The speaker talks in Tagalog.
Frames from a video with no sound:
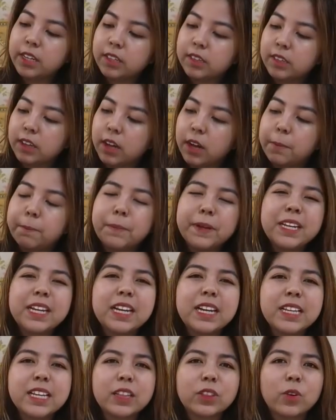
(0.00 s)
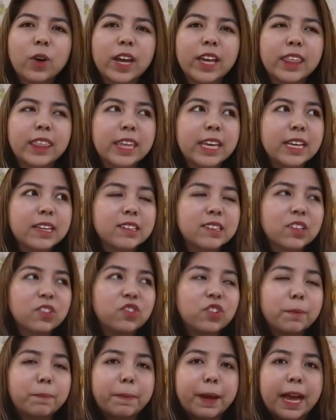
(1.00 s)
It's, um, binili niya to, I think, sa
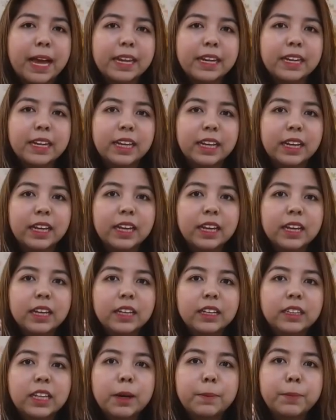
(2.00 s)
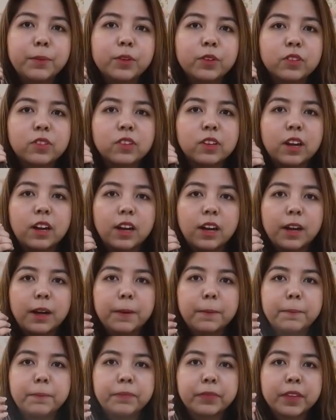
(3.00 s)
Japan eh. Tapos,
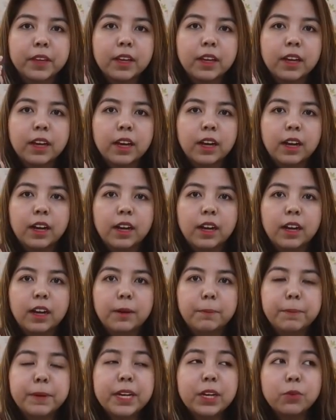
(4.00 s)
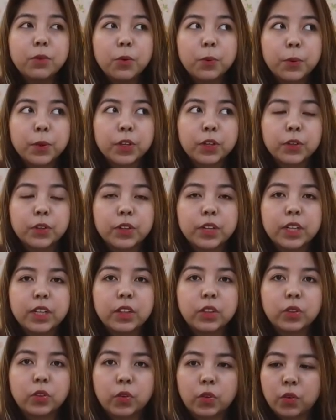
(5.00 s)
um, uh, ah, pinang-work ko
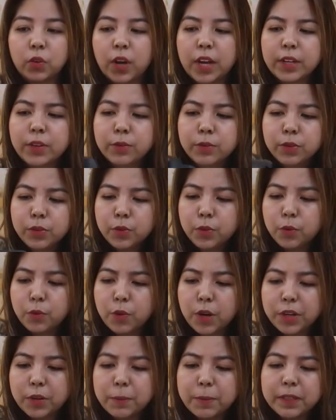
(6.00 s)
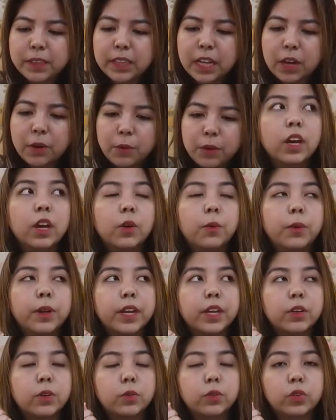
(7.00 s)
rin to. I don't know kung ano bang tawag
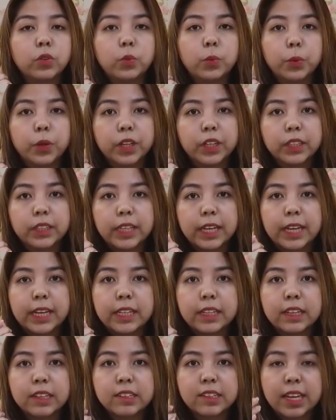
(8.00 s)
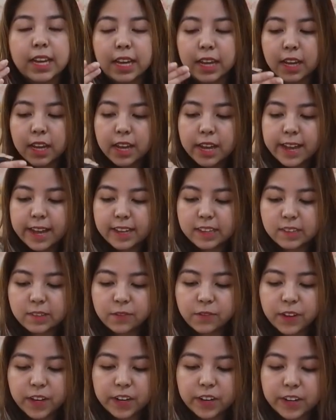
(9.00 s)
when I go to work din. Kasi
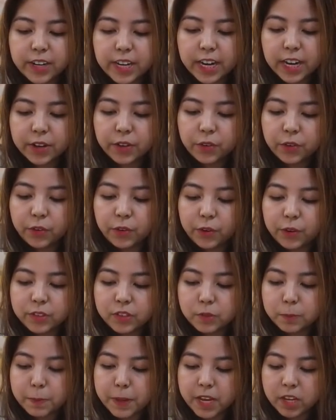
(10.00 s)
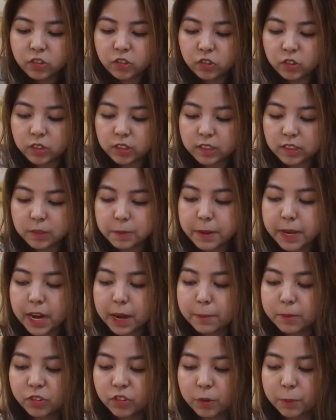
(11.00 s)
it's very, ano, spacious.
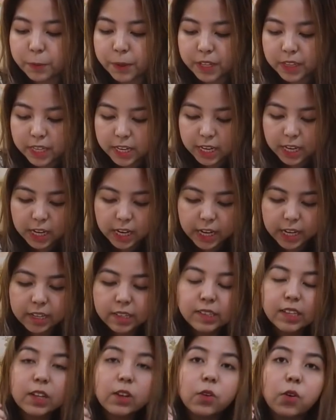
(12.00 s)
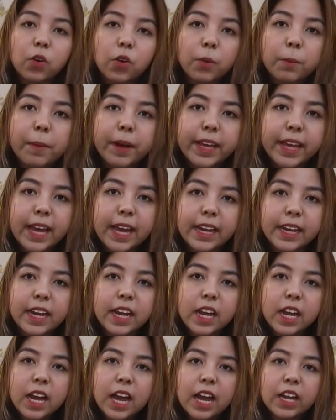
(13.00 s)
Marami siyang pwedeng ilagay sa loob. Ayan.
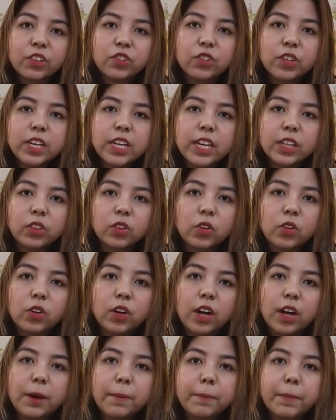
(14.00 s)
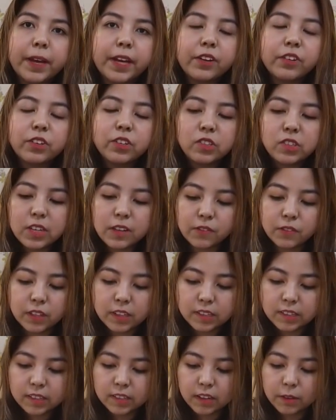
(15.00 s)
Actually, ito, um, I received
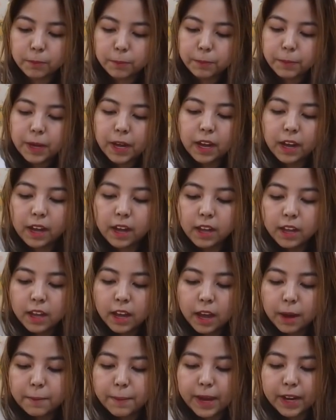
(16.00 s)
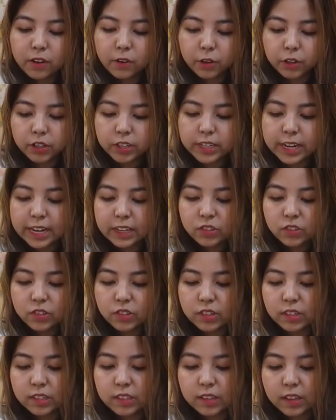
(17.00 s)
this pa, a bag
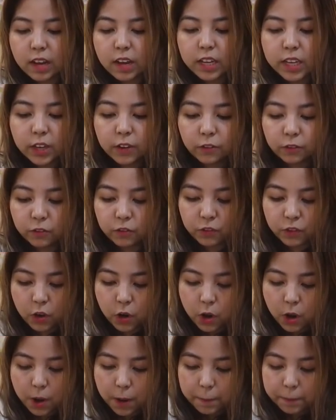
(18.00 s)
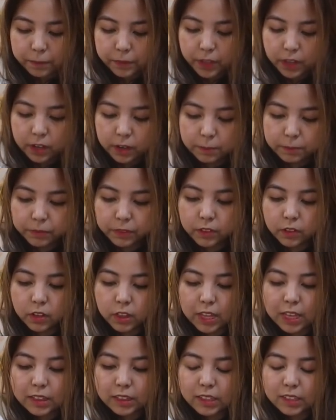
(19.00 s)
organizer. It's a gift from um,
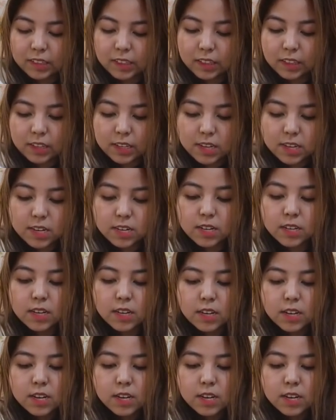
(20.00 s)
Authenticity.